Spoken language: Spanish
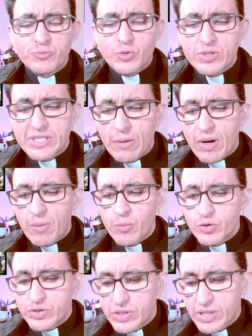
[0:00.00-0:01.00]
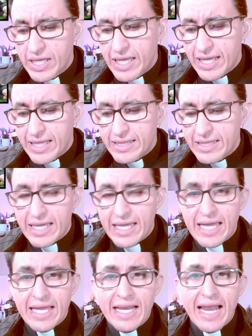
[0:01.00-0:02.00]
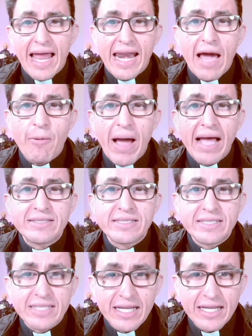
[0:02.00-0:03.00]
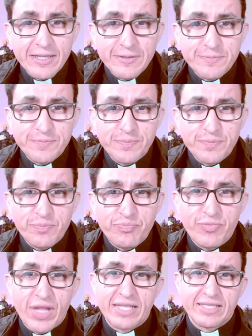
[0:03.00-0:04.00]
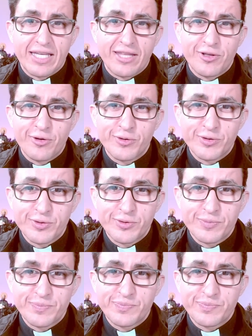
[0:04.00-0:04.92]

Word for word: Entonces, si hablamos de la alabanza hacia Dios,